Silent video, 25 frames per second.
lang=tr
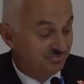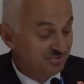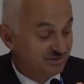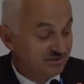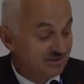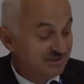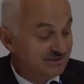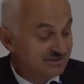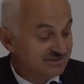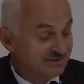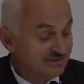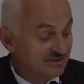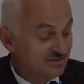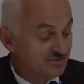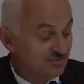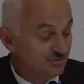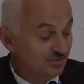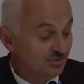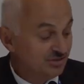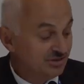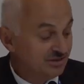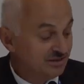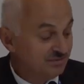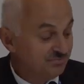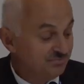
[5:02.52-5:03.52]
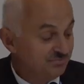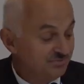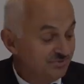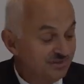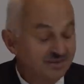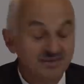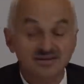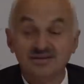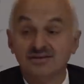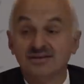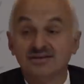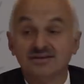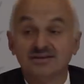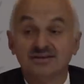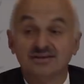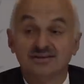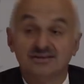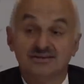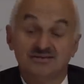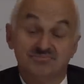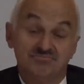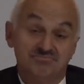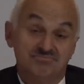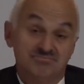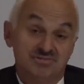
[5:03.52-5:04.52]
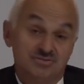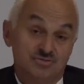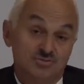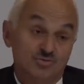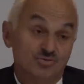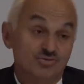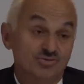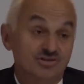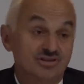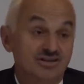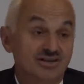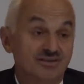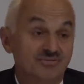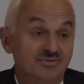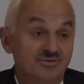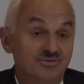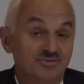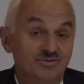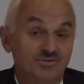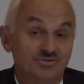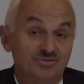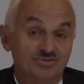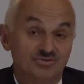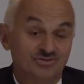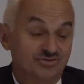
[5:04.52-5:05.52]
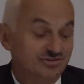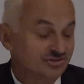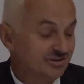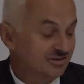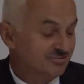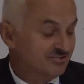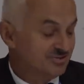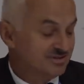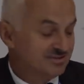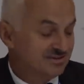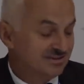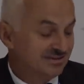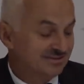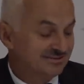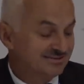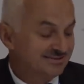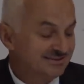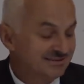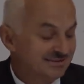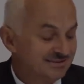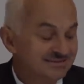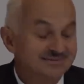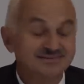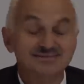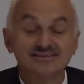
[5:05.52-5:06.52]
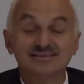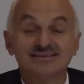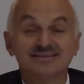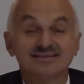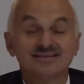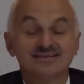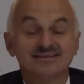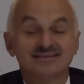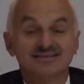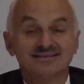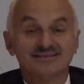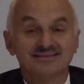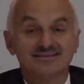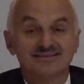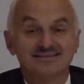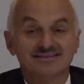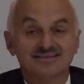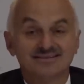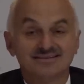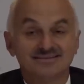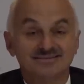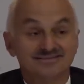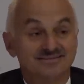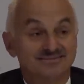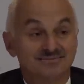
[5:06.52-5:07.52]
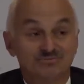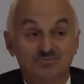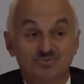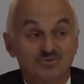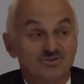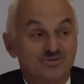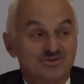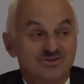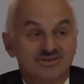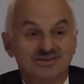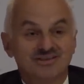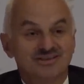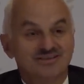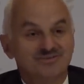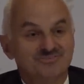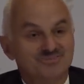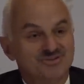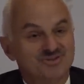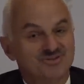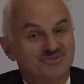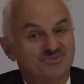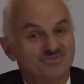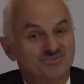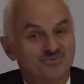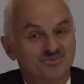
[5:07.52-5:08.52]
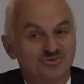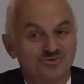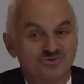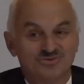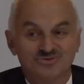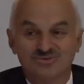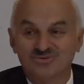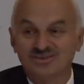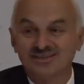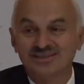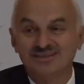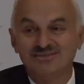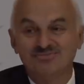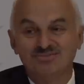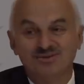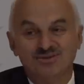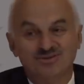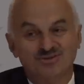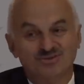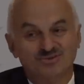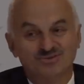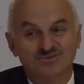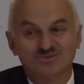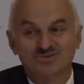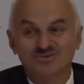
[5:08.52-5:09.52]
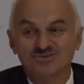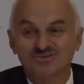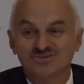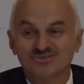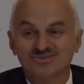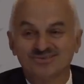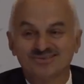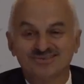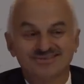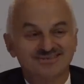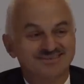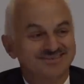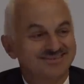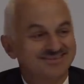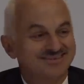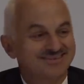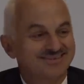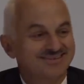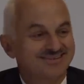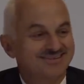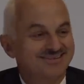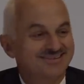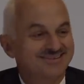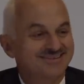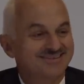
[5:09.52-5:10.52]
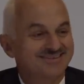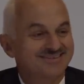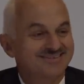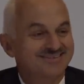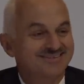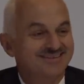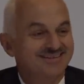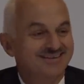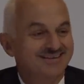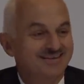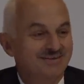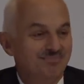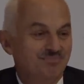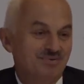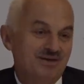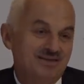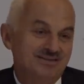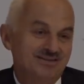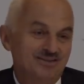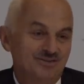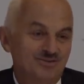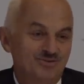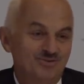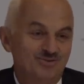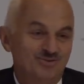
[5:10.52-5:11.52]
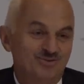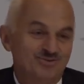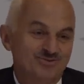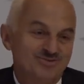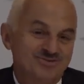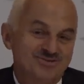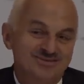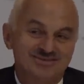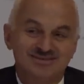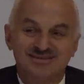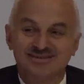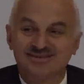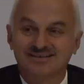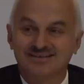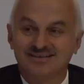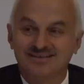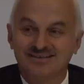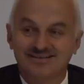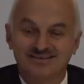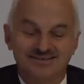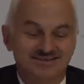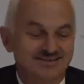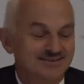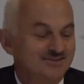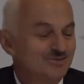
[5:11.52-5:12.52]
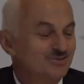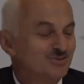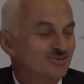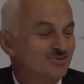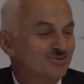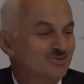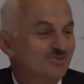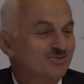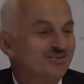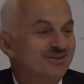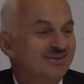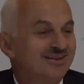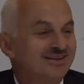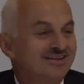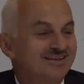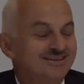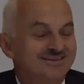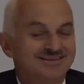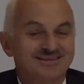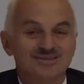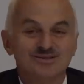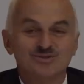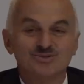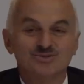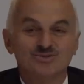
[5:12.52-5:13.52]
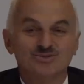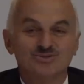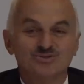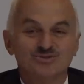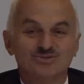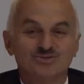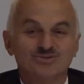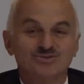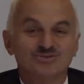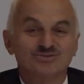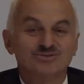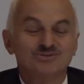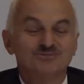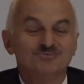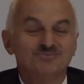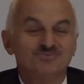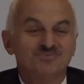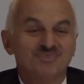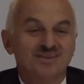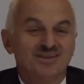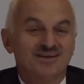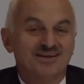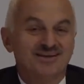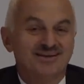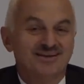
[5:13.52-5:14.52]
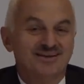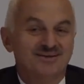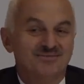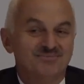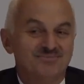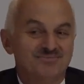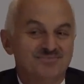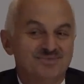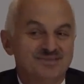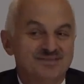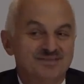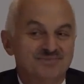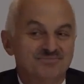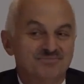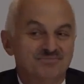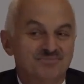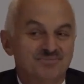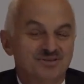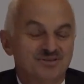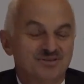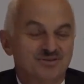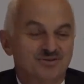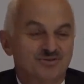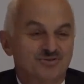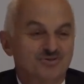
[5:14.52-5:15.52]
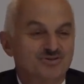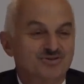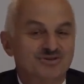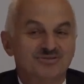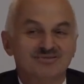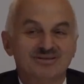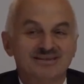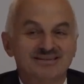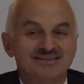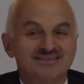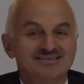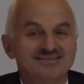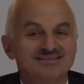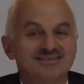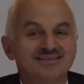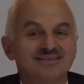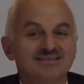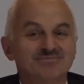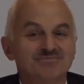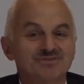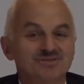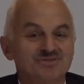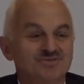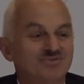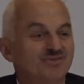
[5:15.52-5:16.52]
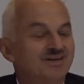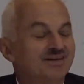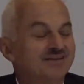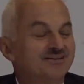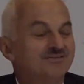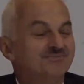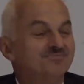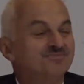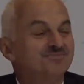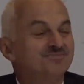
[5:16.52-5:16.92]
birkaç şeyi söyleyip e, ee, soru cevaba dönüştürürüm isterseniz. E, projelerimizi çok iyi biliyorsunuz. E, hep anlatıyoruz. Sizde de Allah razı olsun yazıyorsunuz. E, bizim bir kocaman isteğimiz var.